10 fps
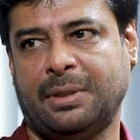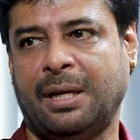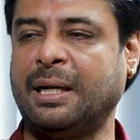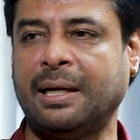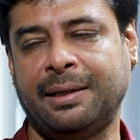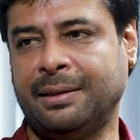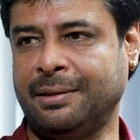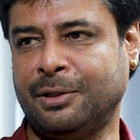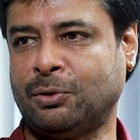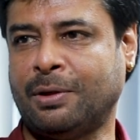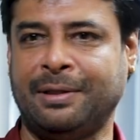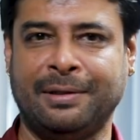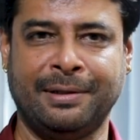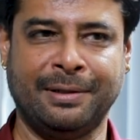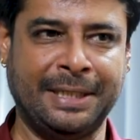அதில் நிறைய நீங்கள் சொல்கிற
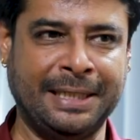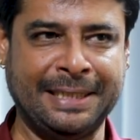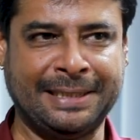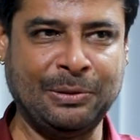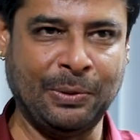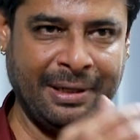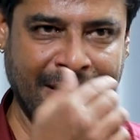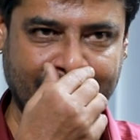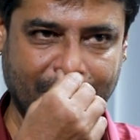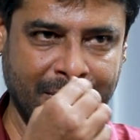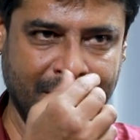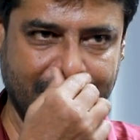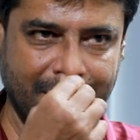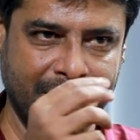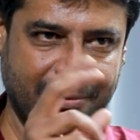அந்த இண்டஸ்ட்ரியோடைய ஒரு
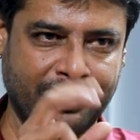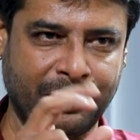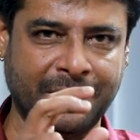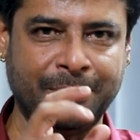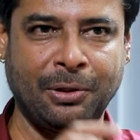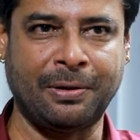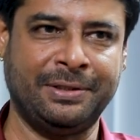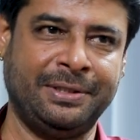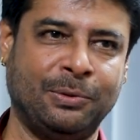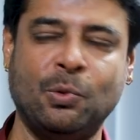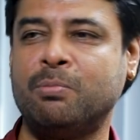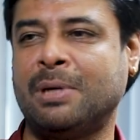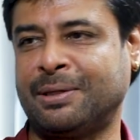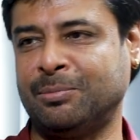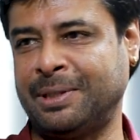ஒரு ஒரு டெர்மினாலஜி இருக்குது
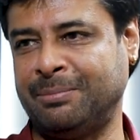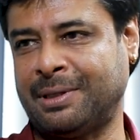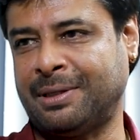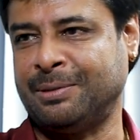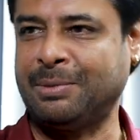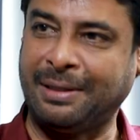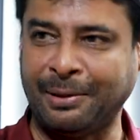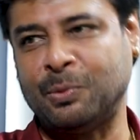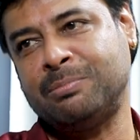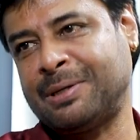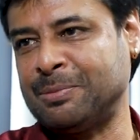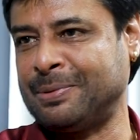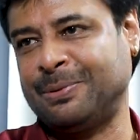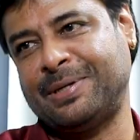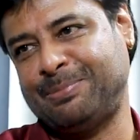உப்மா கம்பெனிம்பாங்க அந்த மாதிரி நிறைய உப்மா
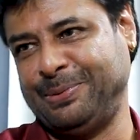கம்பெனி கூட